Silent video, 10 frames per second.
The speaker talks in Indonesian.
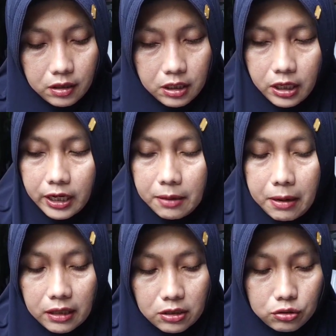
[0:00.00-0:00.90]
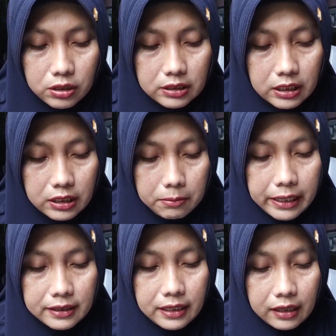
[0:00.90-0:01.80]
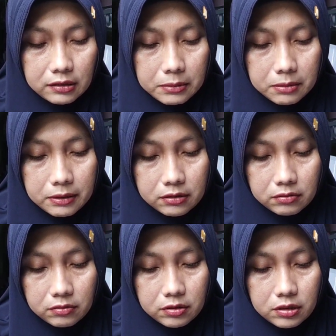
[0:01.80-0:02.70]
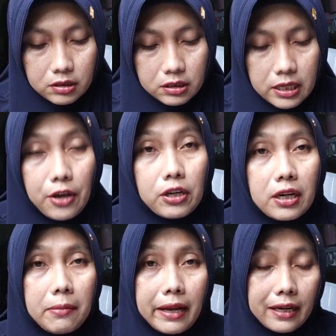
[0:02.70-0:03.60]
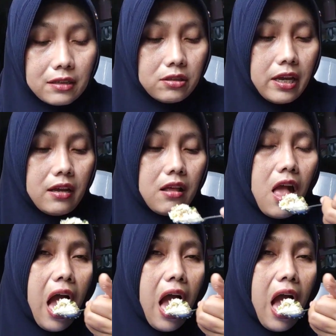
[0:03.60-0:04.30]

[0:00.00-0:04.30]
ini enak banget kalau sudah jadi blendrang teman-teman sayur kemarin gitu ya